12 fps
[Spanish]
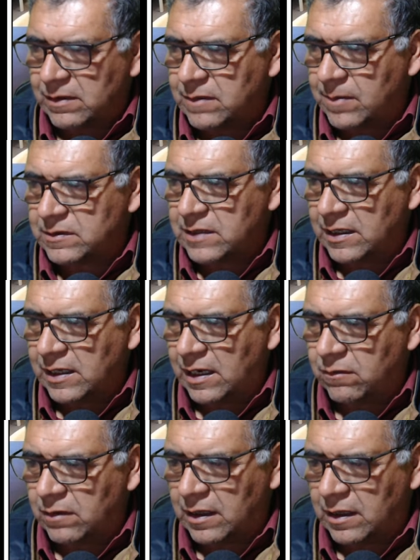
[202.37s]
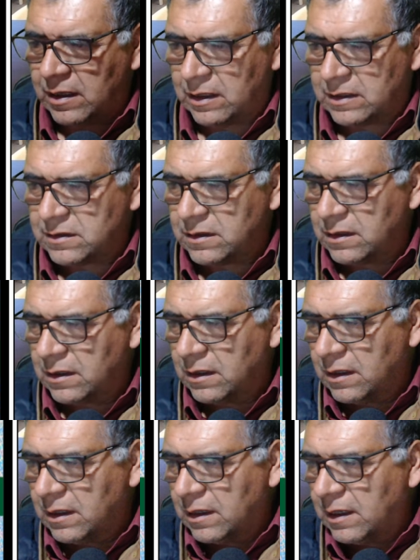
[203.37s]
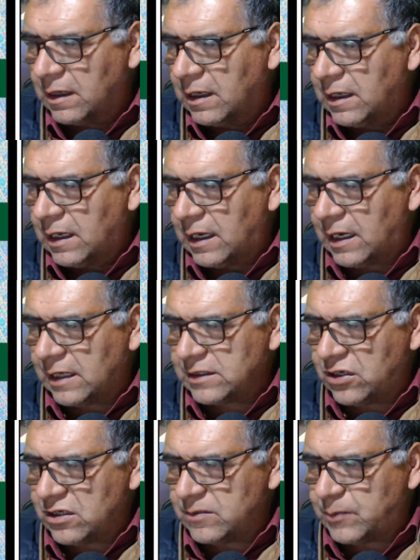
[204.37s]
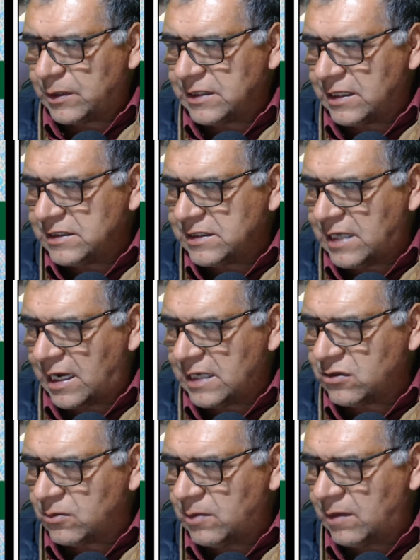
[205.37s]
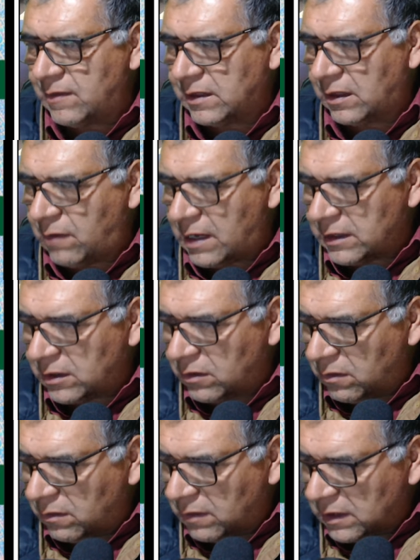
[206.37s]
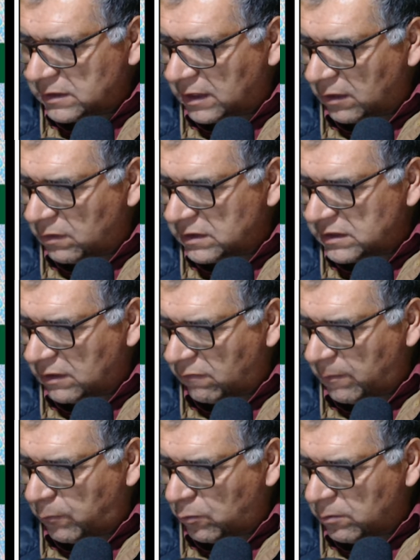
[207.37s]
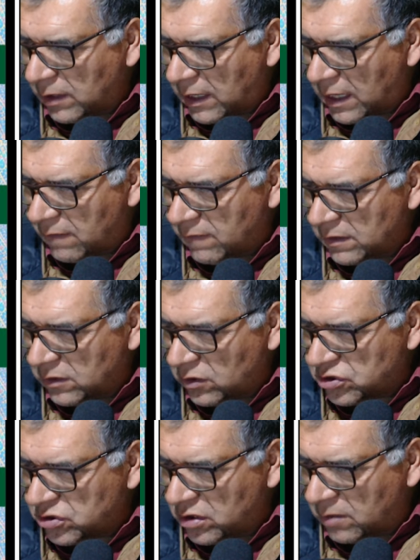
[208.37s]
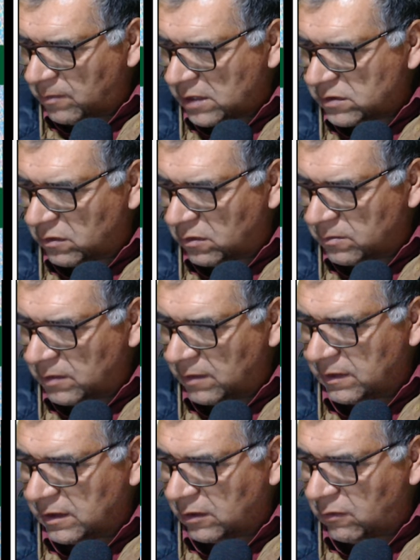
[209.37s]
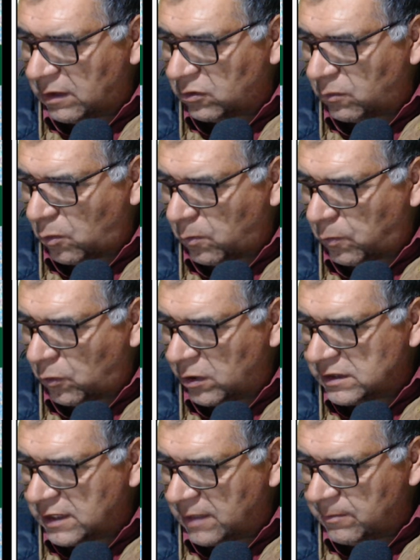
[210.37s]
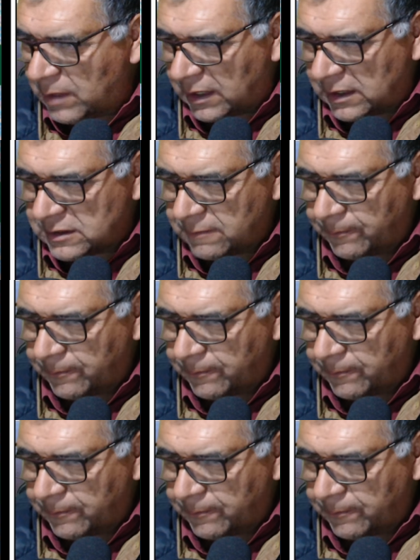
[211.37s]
Vamos a ir a una ellas. Elecciones presidenciales 2024. Esta encuesta fue publicada el 28 de marzo de 2024 por Polis MX.